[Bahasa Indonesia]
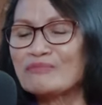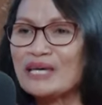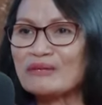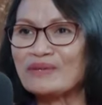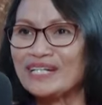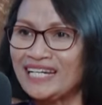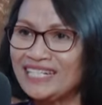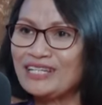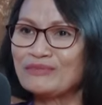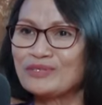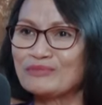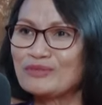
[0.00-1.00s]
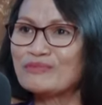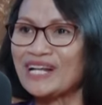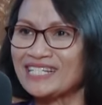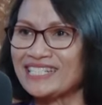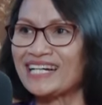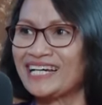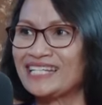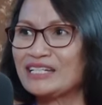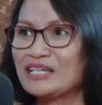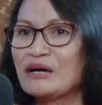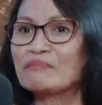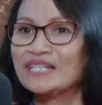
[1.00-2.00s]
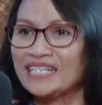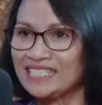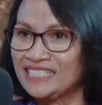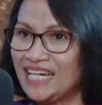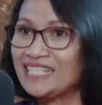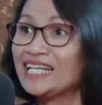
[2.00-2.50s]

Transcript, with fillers: Iya. biar pernah deh ibu-ibu merasakan bekerja dan